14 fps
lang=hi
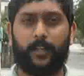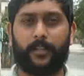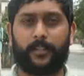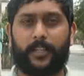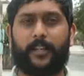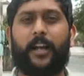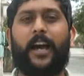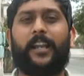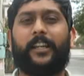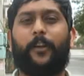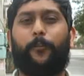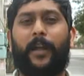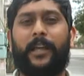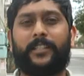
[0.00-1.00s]
सरकार
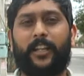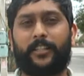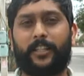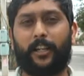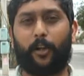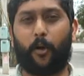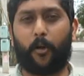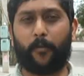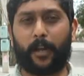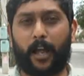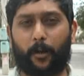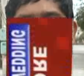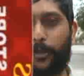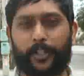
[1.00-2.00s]
के फैसले से लोग
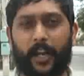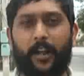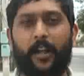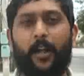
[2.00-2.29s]
नाखुश हैं